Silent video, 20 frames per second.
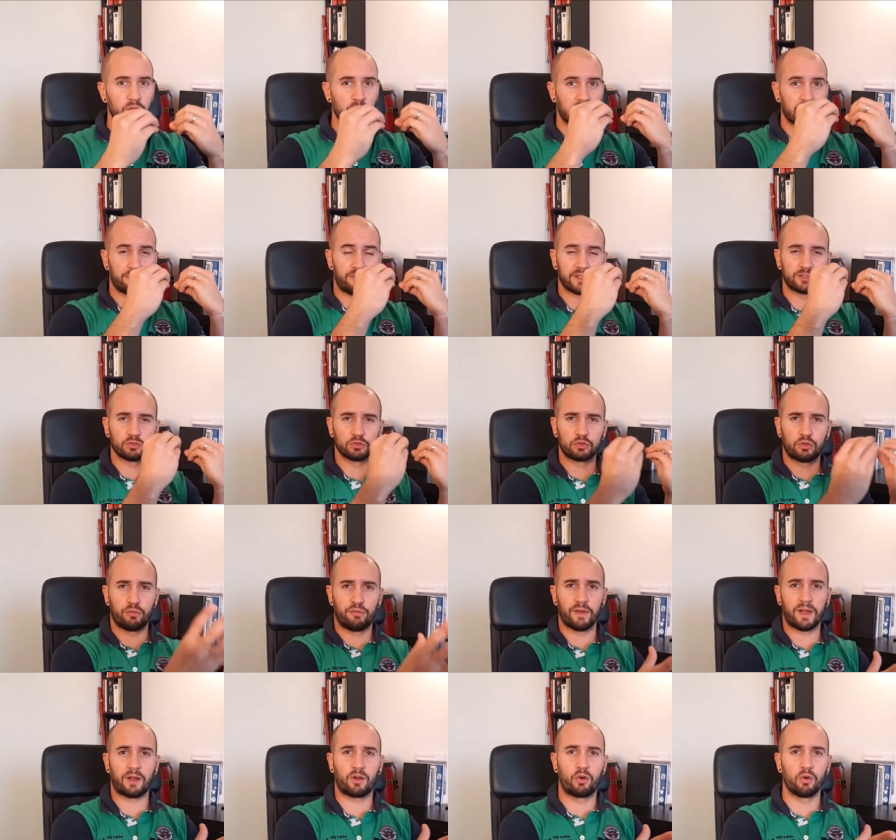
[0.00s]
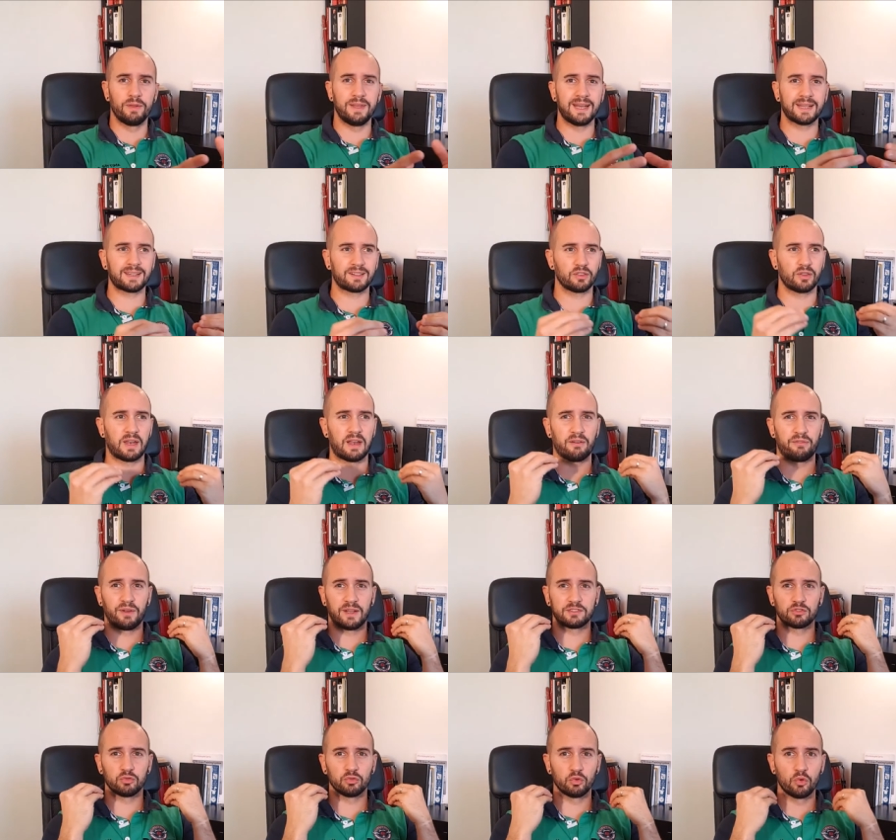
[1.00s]
dans la façon de te faire connaître, dans la
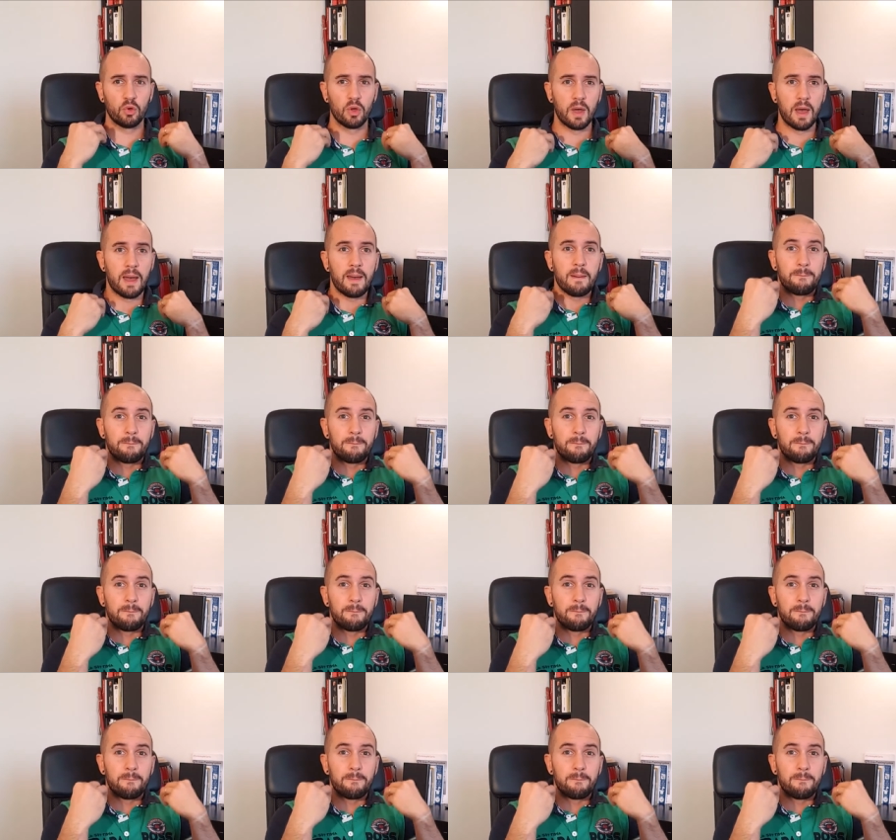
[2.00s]
façon de